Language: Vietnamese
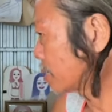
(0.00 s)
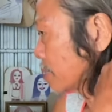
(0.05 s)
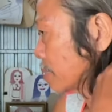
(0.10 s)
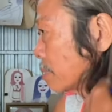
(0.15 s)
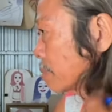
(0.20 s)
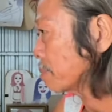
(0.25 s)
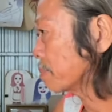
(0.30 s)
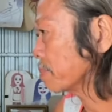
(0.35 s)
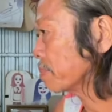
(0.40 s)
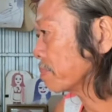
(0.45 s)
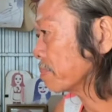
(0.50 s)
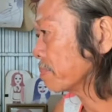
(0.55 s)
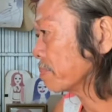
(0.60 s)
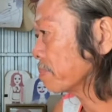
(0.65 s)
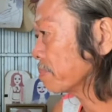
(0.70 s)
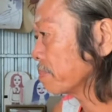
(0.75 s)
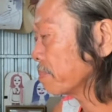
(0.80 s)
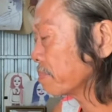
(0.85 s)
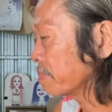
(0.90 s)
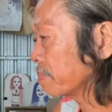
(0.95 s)
cứ cũng
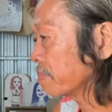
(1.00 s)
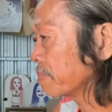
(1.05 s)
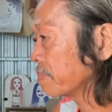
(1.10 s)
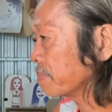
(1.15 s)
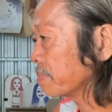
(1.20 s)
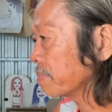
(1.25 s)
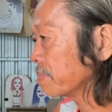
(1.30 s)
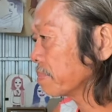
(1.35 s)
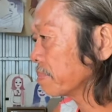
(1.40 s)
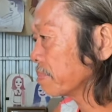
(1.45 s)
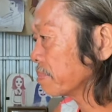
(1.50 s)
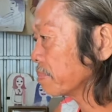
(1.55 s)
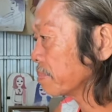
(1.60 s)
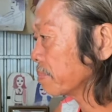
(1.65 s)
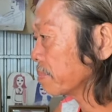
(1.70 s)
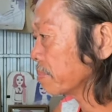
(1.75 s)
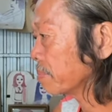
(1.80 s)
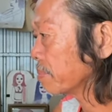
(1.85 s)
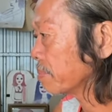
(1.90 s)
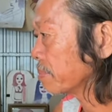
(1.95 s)
là
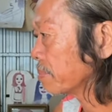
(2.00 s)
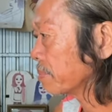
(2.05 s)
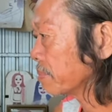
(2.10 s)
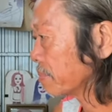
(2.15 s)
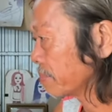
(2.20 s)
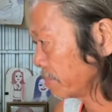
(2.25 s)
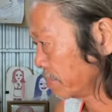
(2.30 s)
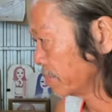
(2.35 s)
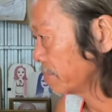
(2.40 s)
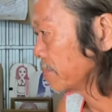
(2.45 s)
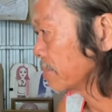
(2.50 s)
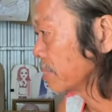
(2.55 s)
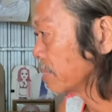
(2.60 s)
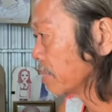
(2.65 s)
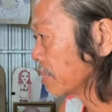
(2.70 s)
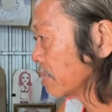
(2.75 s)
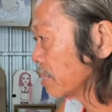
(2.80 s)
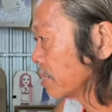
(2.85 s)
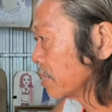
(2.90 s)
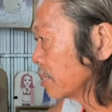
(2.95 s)
đồng lòng với chú là vẽ
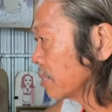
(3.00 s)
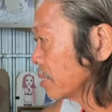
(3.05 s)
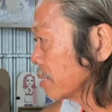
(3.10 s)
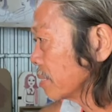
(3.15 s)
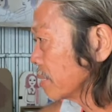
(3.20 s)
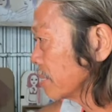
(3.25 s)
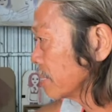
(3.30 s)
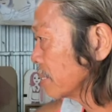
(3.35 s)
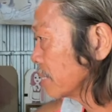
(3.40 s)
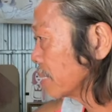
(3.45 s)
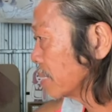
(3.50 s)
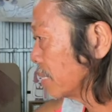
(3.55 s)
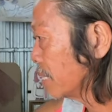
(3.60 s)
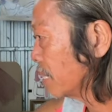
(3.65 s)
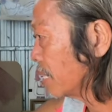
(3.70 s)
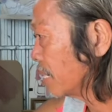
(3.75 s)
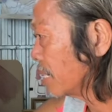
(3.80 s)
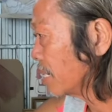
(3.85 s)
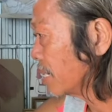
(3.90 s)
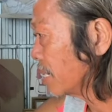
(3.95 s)
những cái bức tranh này ừ.